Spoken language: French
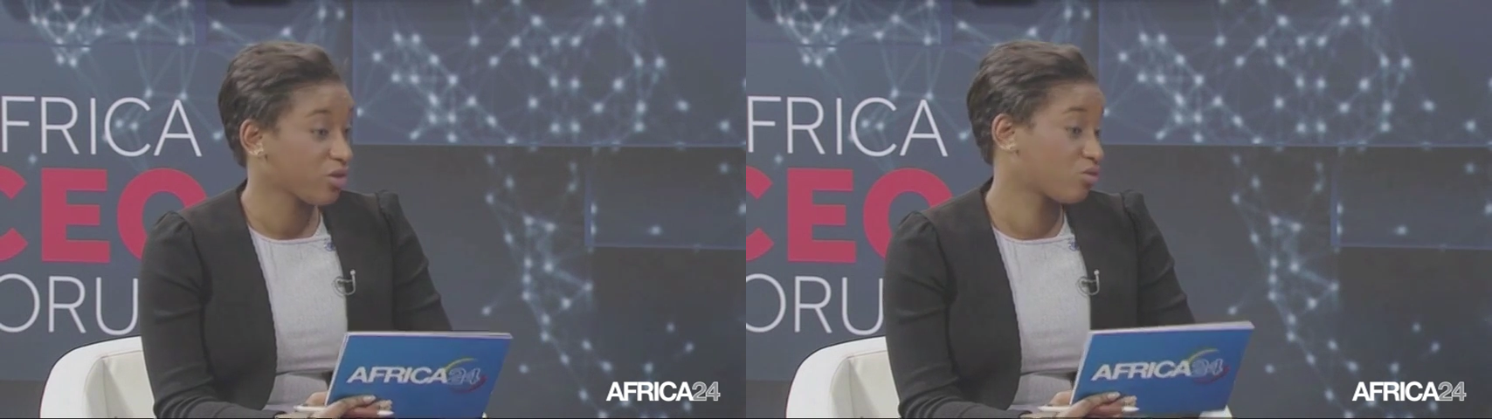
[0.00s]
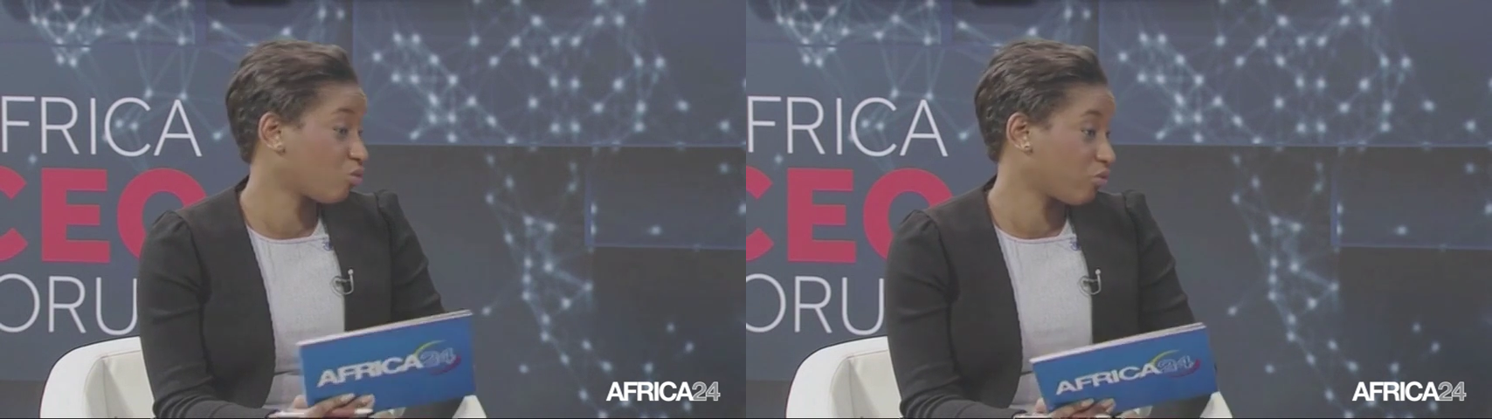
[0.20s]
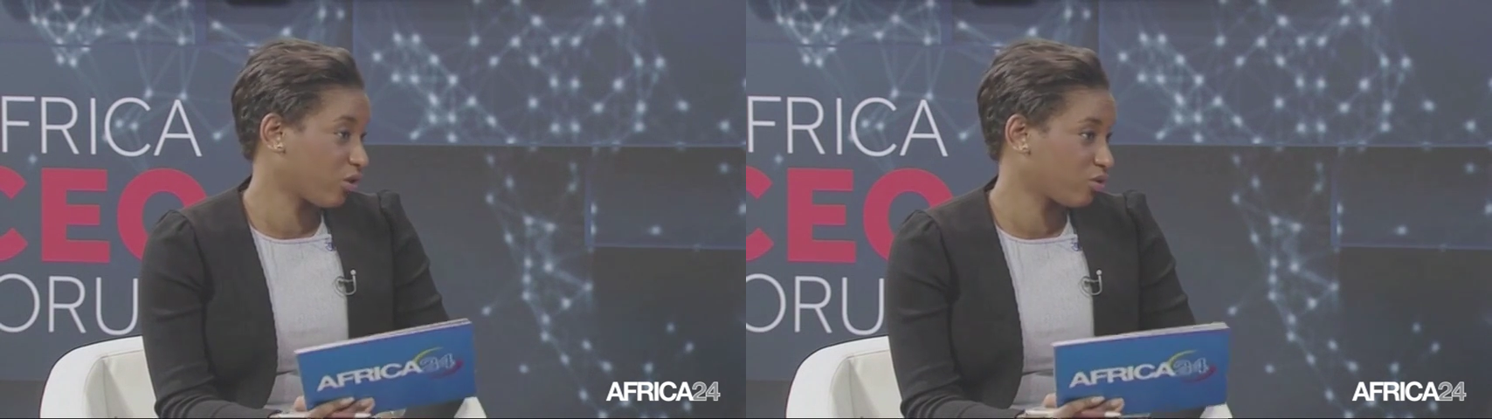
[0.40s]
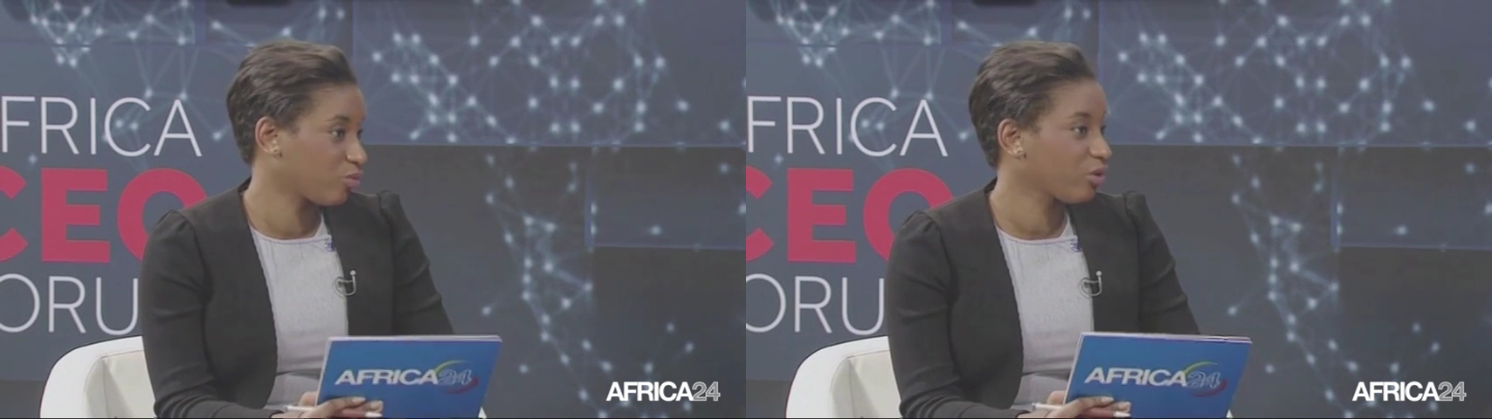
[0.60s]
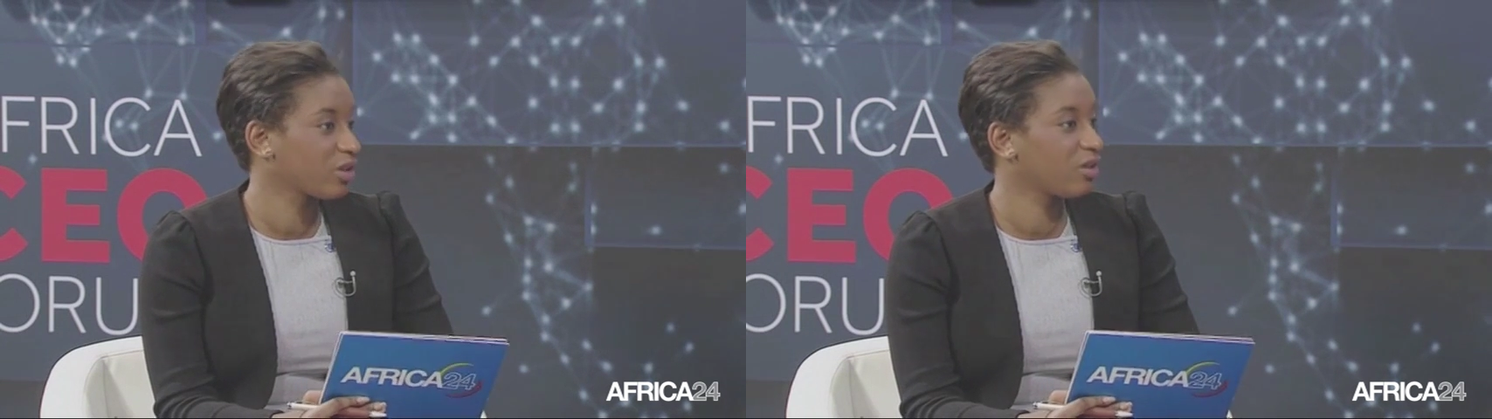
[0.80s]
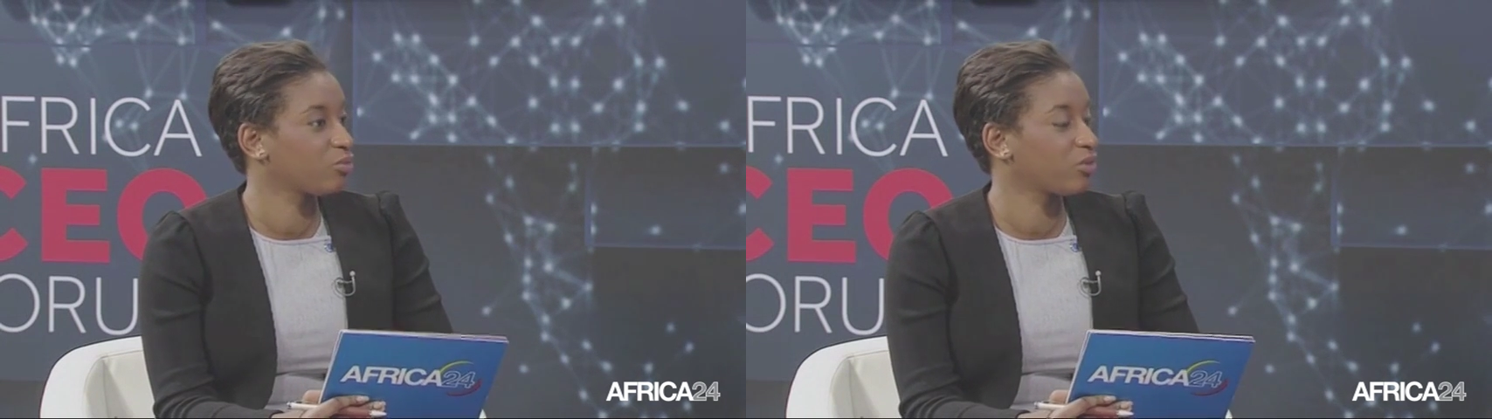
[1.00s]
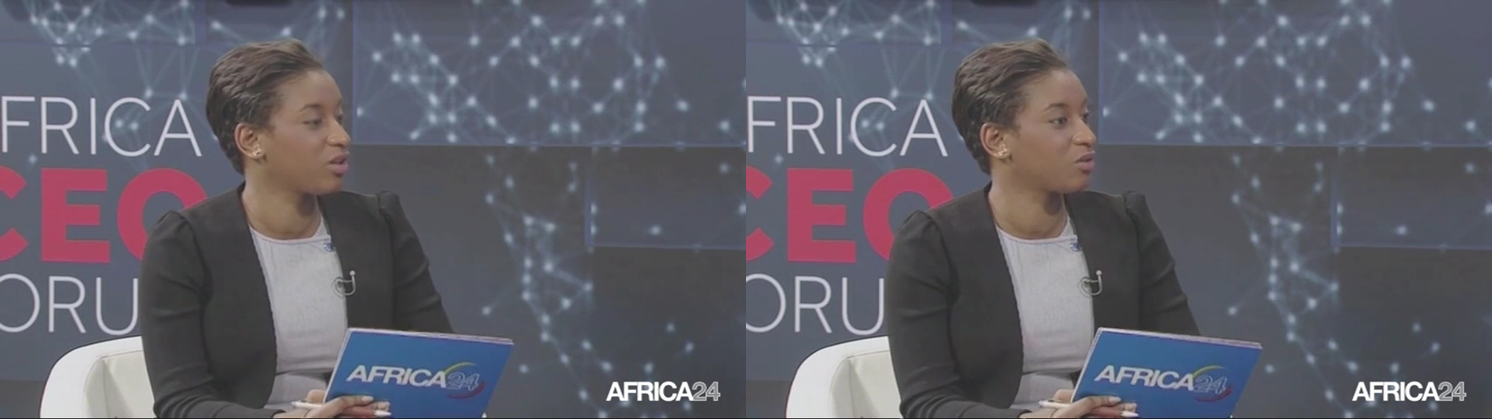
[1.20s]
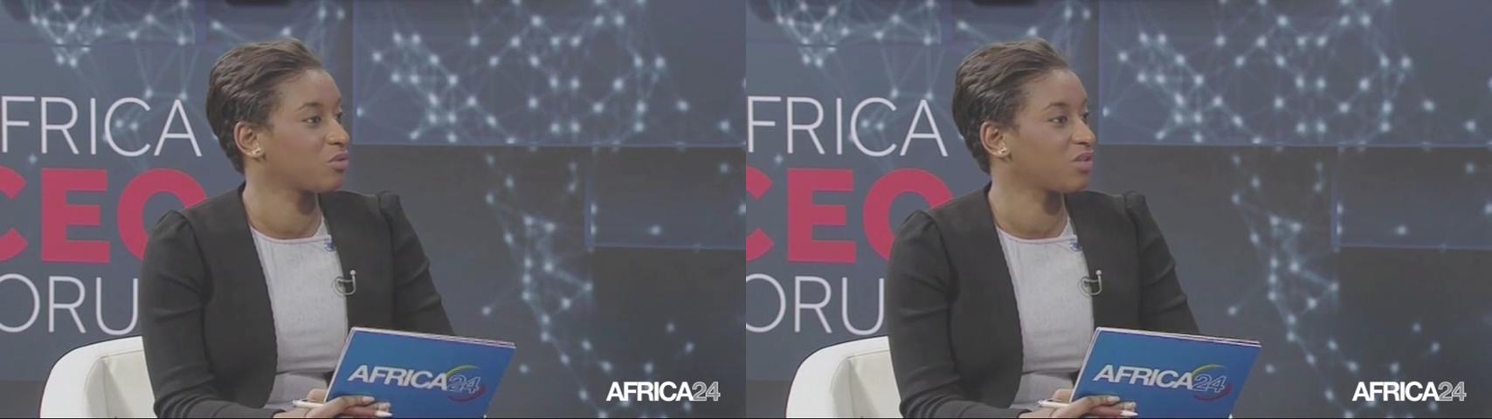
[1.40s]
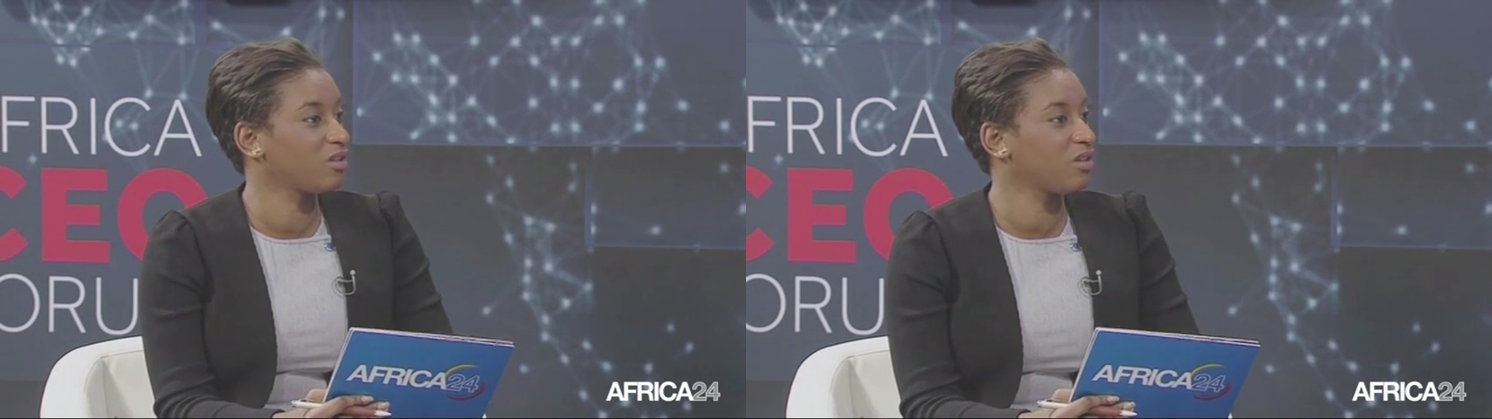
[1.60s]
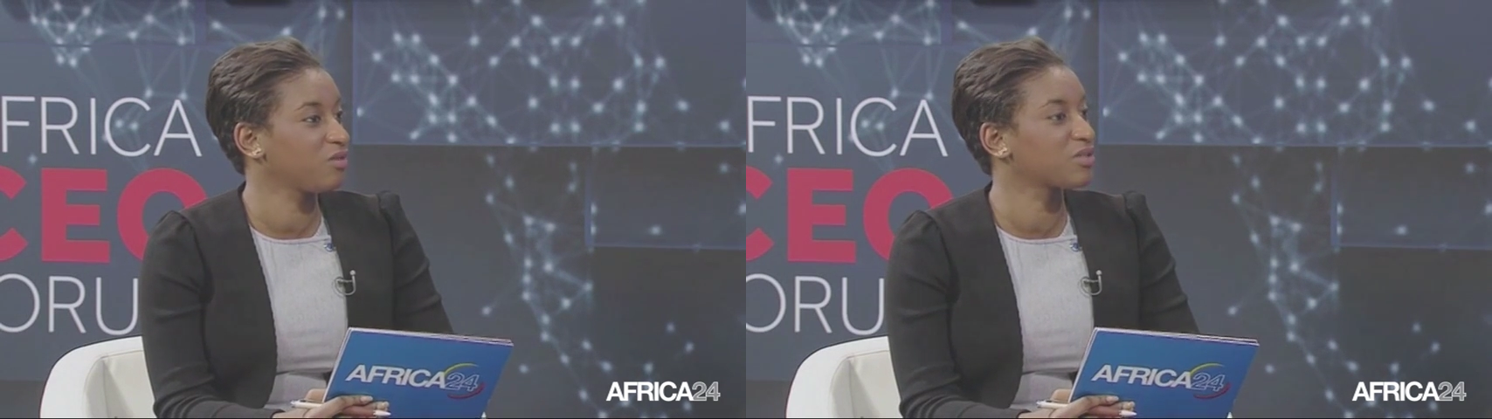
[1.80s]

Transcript: à ce gouvernement qui est là depuis quelques années,